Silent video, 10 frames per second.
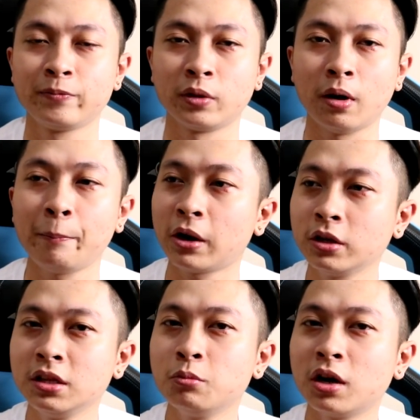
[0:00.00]
Di ba? Pero
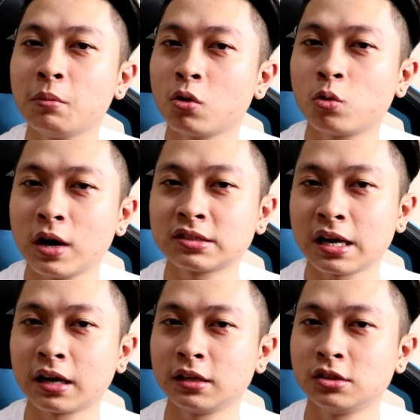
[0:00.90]
hindi mo lang makukuha
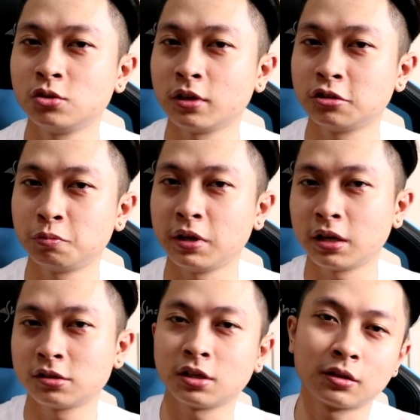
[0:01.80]
sa akin is yung
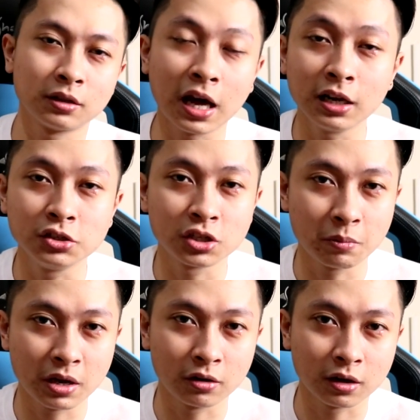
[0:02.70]
experience at knowledge
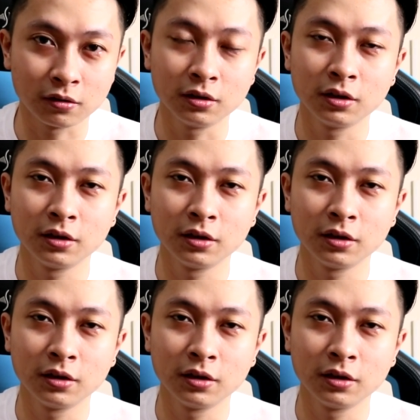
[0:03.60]
na meron ako.